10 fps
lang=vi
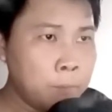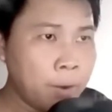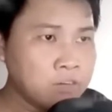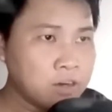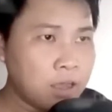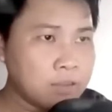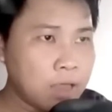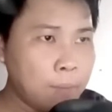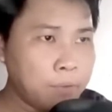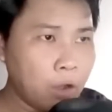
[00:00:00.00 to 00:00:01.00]
bắn ra
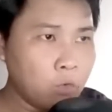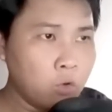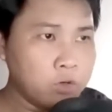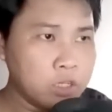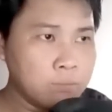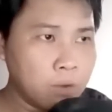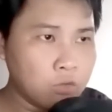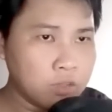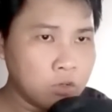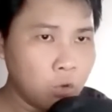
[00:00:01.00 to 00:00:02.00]
tám đạo lôi điện
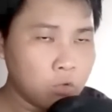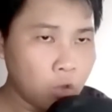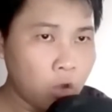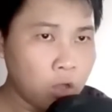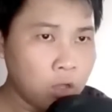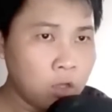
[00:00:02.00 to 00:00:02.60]
màu xanh thô to,